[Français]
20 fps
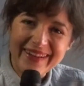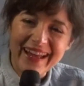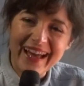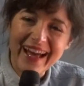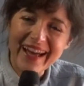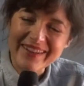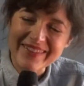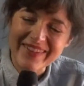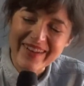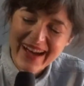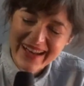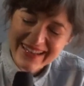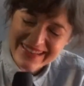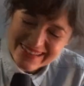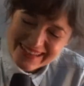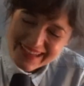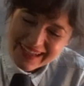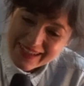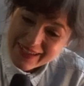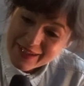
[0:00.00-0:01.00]
à avoir
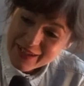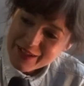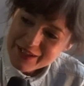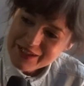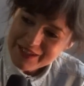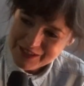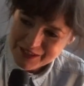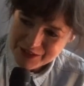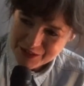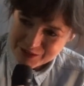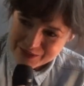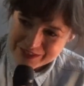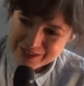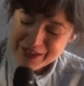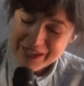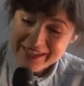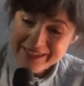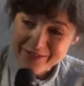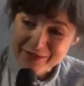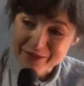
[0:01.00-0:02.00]
ça. Je suis
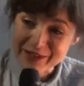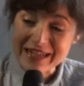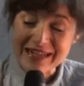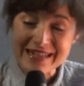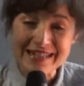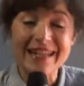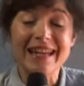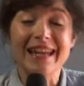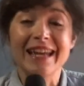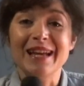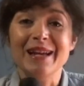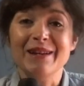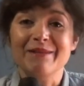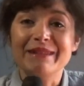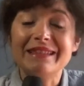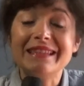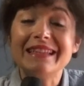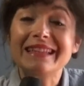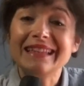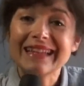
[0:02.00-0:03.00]
très soulagée, mais
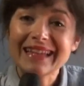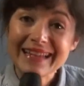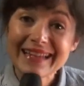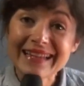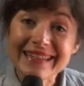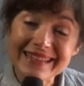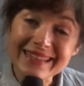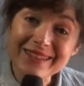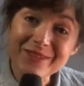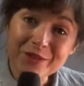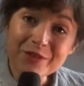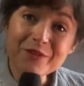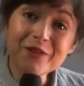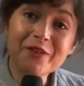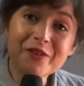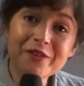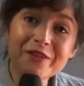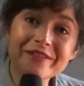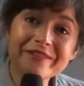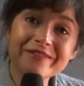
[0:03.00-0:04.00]
c'est très
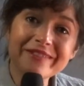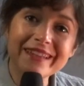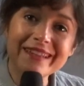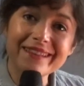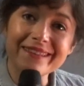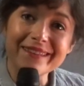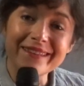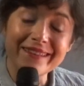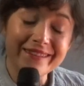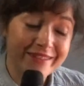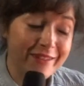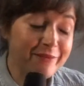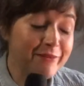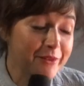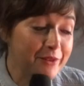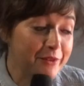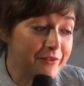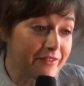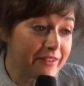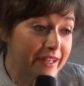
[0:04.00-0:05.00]
étonnant en fait. C'est vraiment
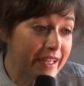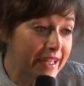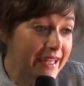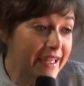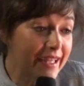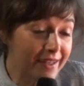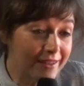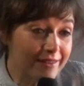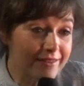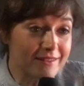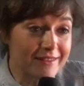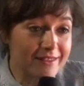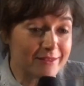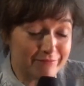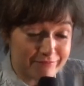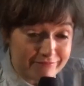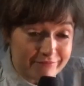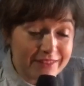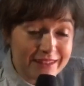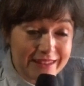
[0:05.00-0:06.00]
une vraie, euh,
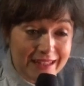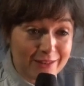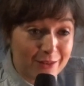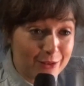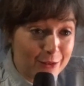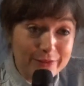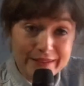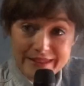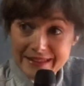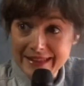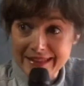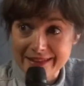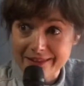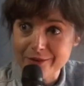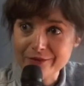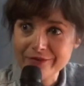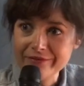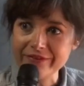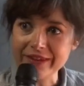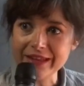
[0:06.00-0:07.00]
comme une
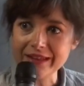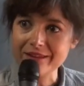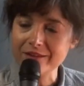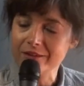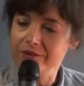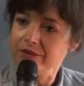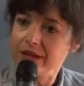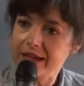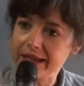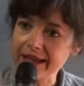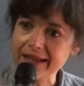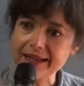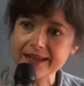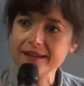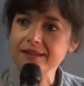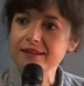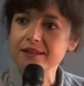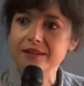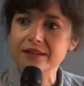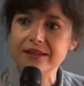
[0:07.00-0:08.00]
hallucination en fait, et de voir
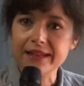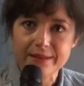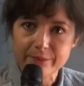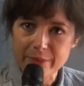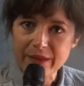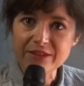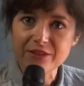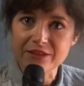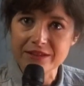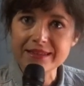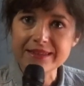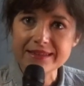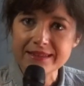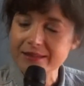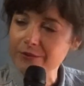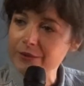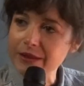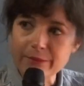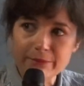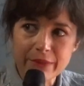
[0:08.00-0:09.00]
quelqu'un et d'être persuadée que c'est
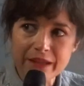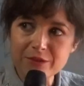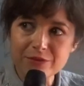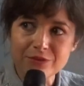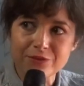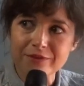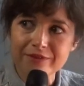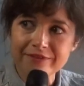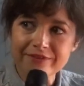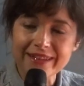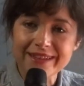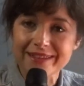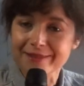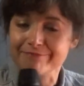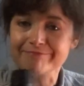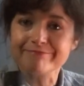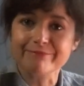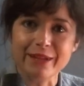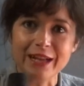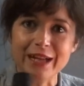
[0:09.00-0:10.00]
lui, pas du tout en fait.
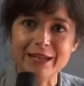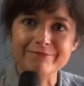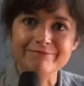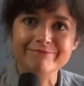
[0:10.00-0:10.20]
Voilà.